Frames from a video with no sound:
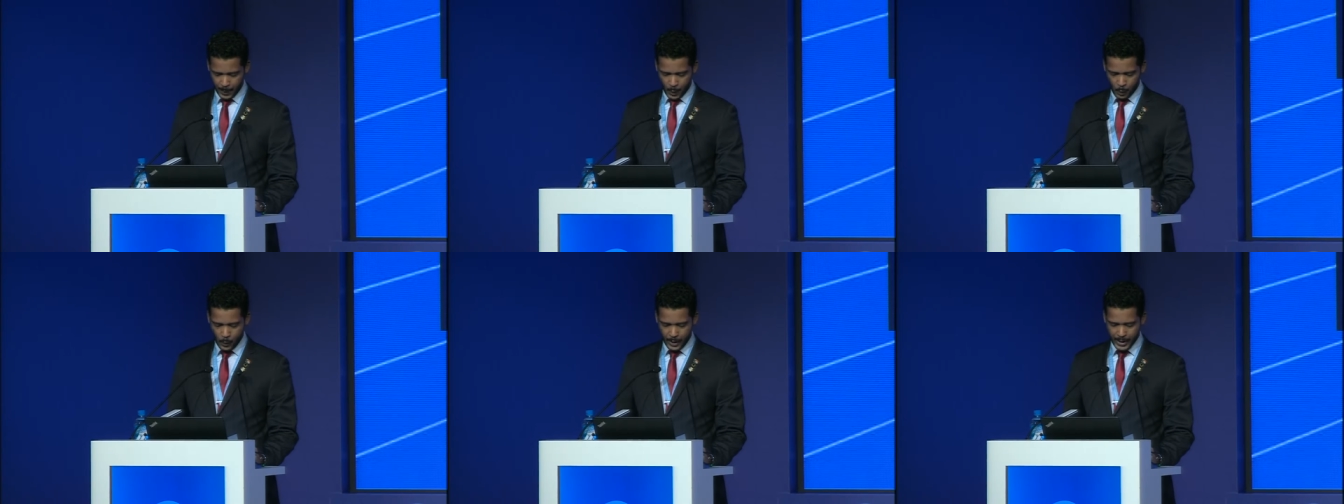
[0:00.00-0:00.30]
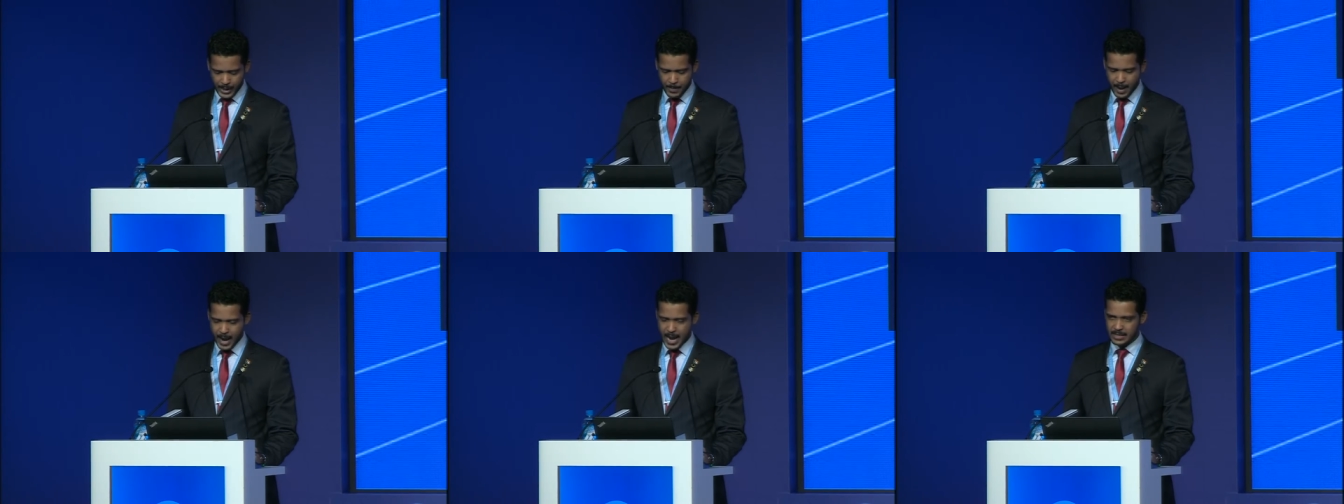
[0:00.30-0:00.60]

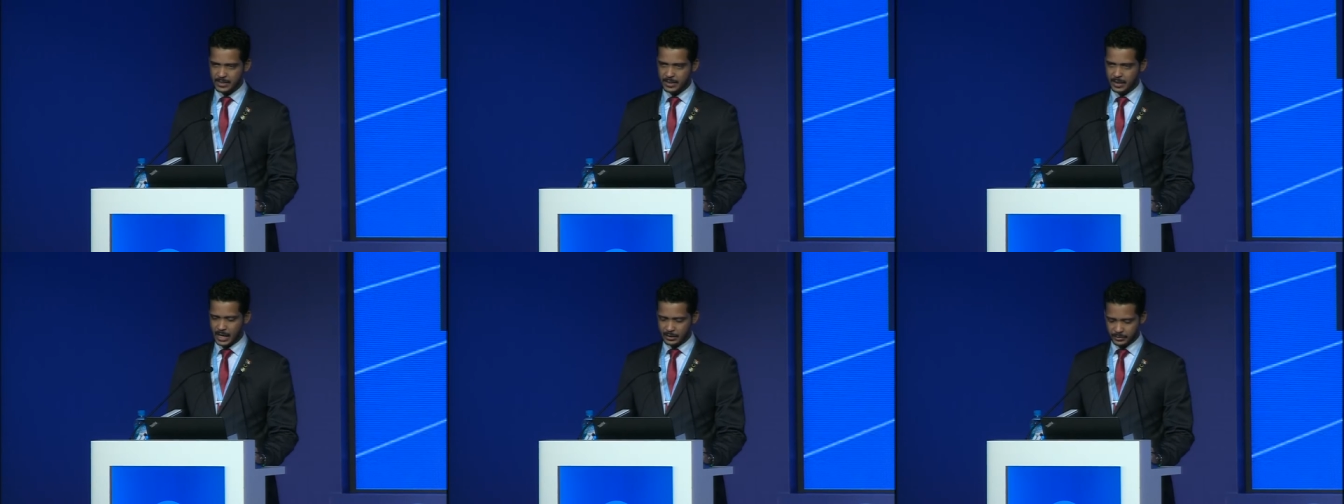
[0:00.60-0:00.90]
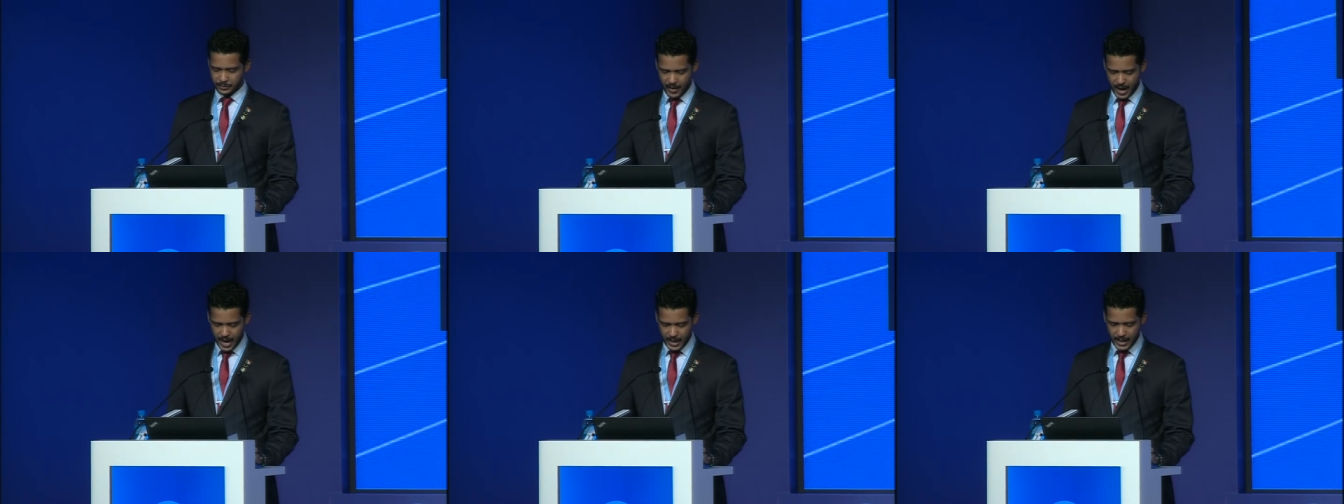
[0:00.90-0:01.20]
وحماية
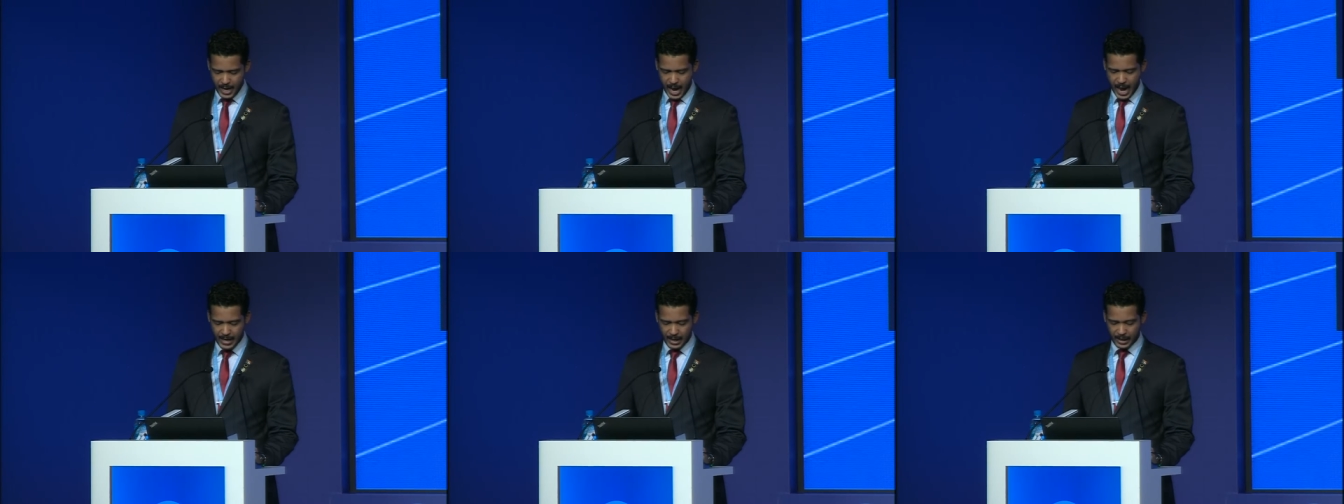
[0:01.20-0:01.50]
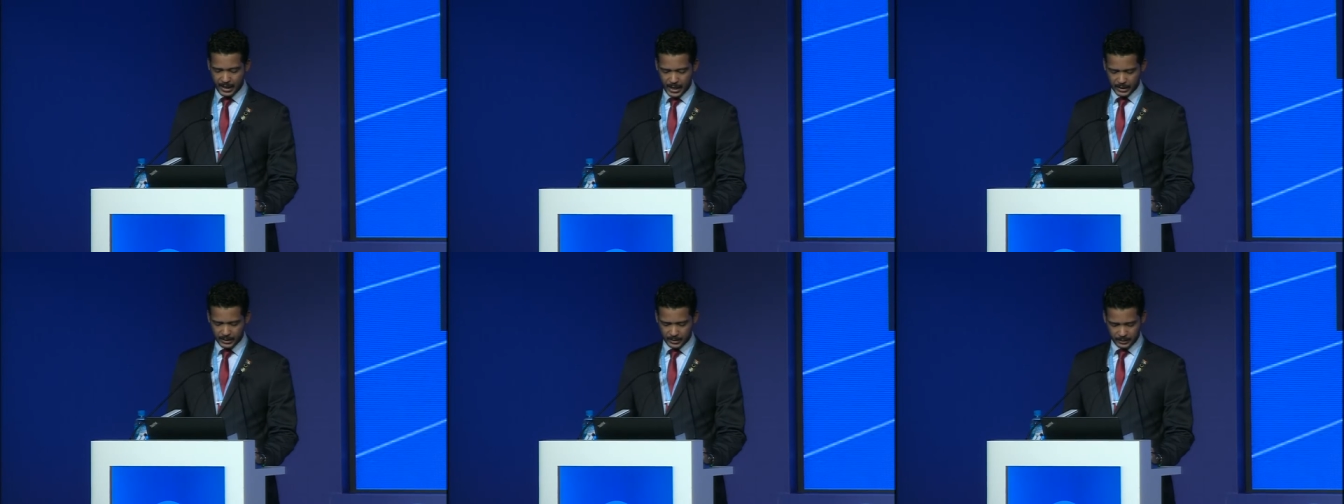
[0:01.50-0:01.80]
الأطفال على
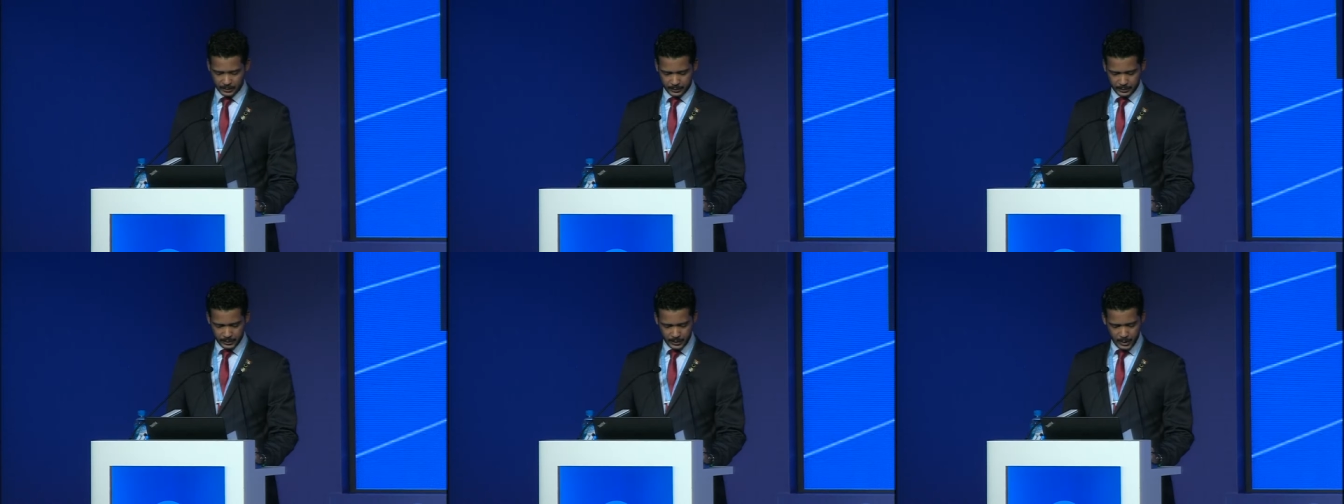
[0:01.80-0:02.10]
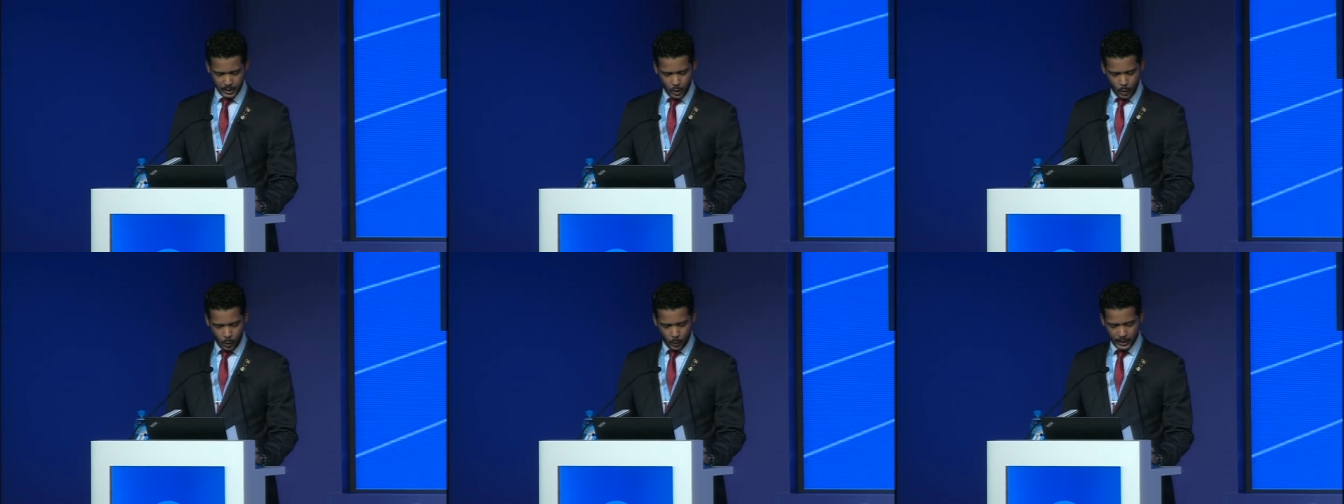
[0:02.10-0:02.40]
الخط
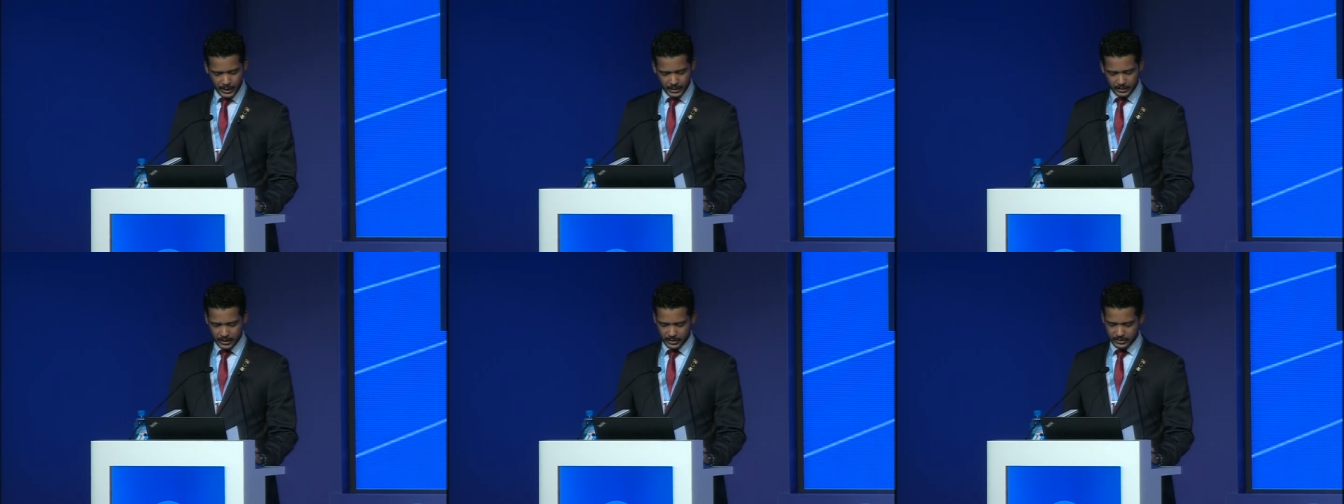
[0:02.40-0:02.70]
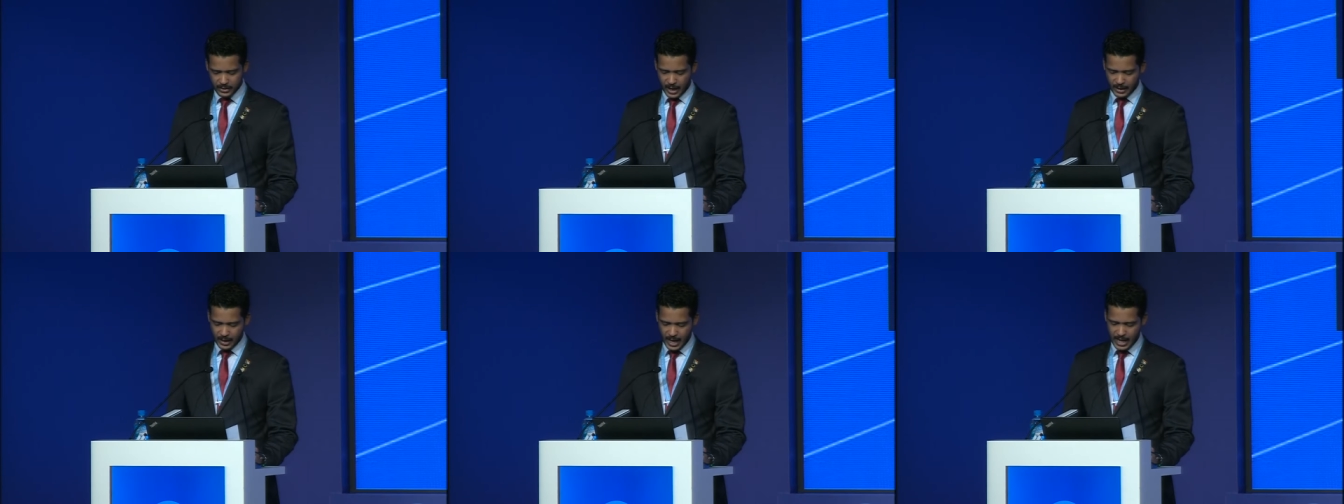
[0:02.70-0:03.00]

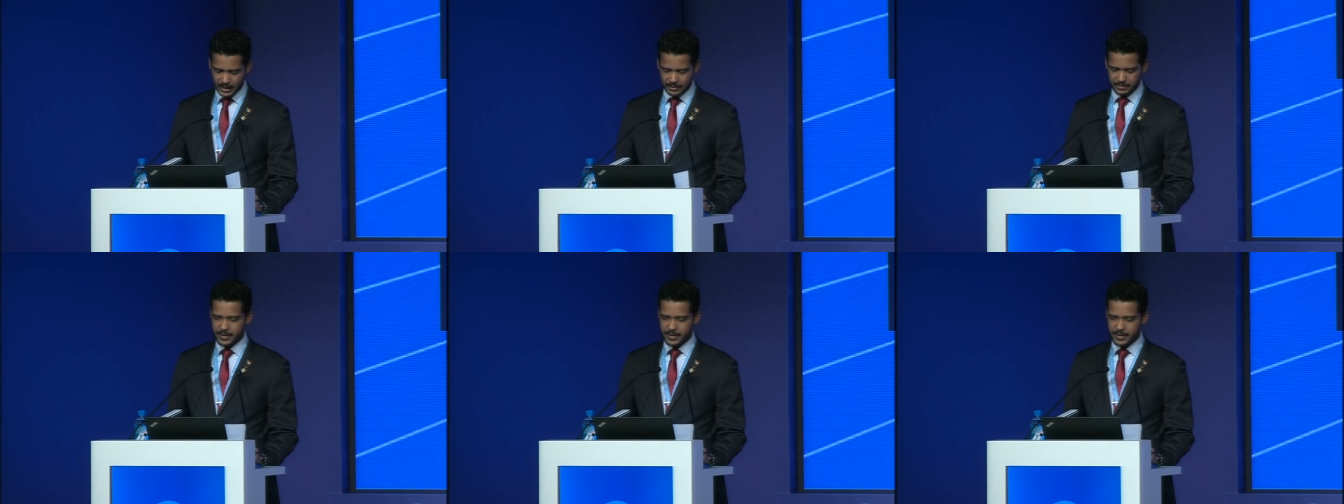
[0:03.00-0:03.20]
والاتصالات